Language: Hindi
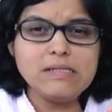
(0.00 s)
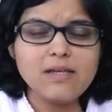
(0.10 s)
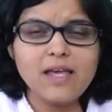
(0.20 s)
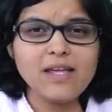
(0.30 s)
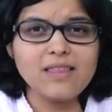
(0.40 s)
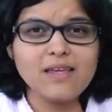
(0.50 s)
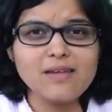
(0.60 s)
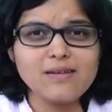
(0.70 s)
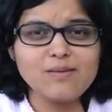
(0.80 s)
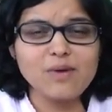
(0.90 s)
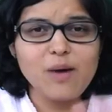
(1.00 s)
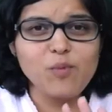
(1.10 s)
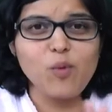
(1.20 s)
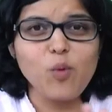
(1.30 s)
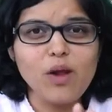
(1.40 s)
एक थिंग
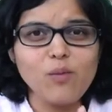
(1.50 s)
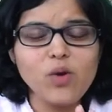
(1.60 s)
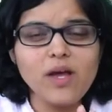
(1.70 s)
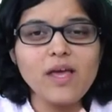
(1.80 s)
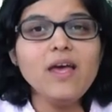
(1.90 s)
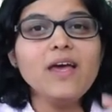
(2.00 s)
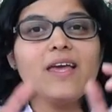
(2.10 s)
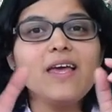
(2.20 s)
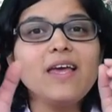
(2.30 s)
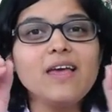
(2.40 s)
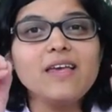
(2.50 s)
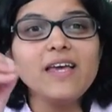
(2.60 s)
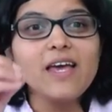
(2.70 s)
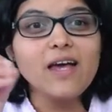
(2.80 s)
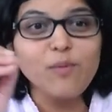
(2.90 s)
आपको बोलना भूल गई कि
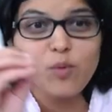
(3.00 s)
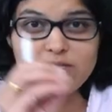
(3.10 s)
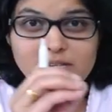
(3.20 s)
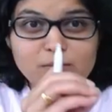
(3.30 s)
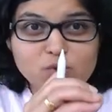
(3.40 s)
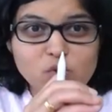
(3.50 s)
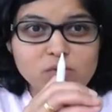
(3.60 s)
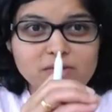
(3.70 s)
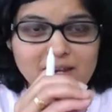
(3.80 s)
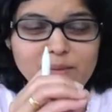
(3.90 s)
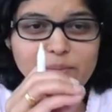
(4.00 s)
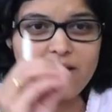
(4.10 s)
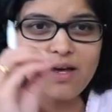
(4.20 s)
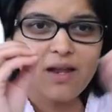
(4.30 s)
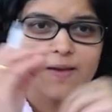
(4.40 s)
ये आपको सेम जो स्क्रीन पे
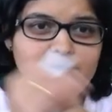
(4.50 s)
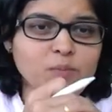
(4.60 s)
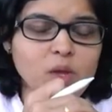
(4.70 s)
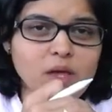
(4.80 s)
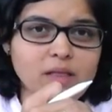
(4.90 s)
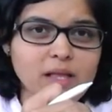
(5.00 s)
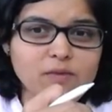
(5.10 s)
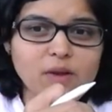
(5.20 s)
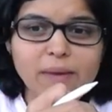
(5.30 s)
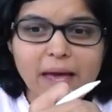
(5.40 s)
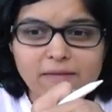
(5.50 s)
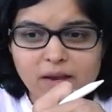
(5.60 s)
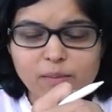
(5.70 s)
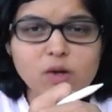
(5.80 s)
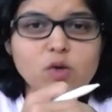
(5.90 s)
दिख रहा है दैट विल बी
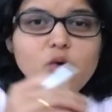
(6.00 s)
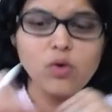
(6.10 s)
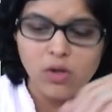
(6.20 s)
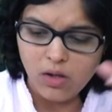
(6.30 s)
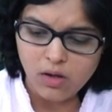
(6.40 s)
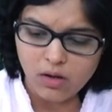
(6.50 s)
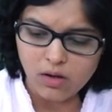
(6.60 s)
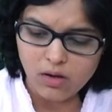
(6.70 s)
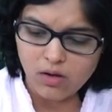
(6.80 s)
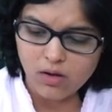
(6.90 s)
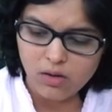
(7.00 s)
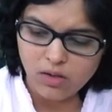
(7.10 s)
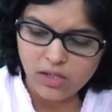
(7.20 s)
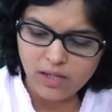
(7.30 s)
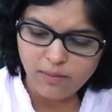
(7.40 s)
अवेलेबल टू यू
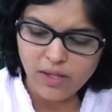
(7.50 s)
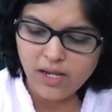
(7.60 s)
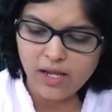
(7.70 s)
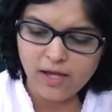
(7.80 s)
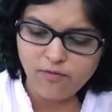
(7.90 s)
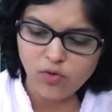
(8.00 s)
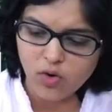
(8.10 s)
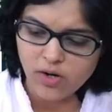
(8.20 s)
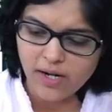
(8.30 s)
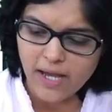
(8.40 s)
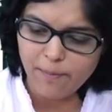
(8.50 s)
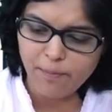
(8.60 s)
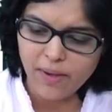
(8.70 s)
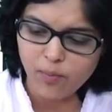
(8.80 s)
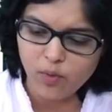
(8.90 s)
ये मेरे ए फॉर ऑडिट ऐप
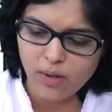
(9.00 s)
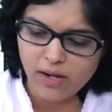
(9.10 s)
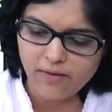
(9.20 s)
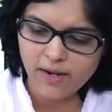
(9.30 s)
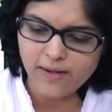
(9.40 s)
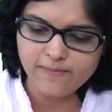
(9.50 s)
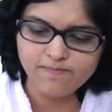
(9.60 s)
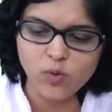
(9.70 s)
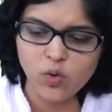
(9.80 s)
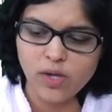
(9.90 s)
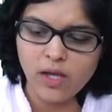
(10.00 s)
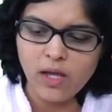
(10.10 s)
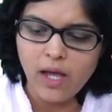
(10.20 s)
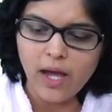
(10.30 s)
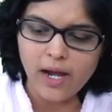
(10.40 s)
पे आपको मिलने वाला है ओके
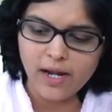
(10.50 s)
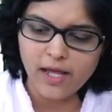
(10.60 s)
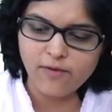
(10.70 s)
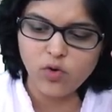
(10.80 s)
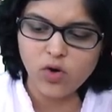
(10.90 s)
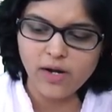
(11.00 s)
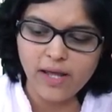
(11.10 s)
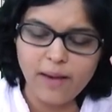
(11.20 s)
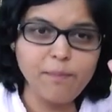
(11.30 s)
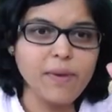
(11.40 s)
एंड ए फॉर ऑडिट ऐप पे